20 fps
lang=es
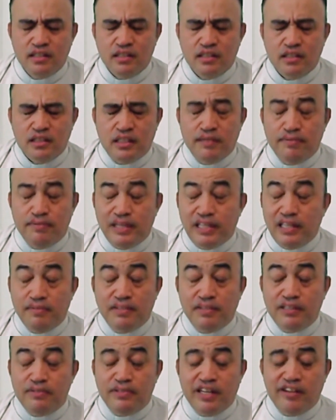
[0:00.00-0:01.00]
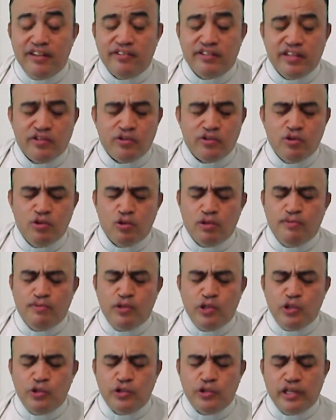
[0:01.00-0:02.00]
Siempre te manifiestas con tu amor
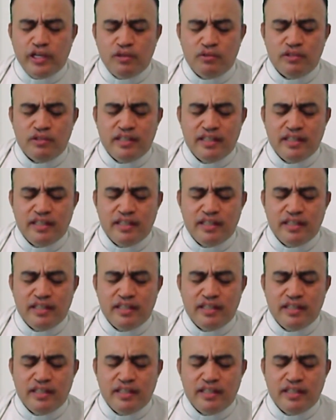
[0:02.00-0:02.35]
y tu ternura.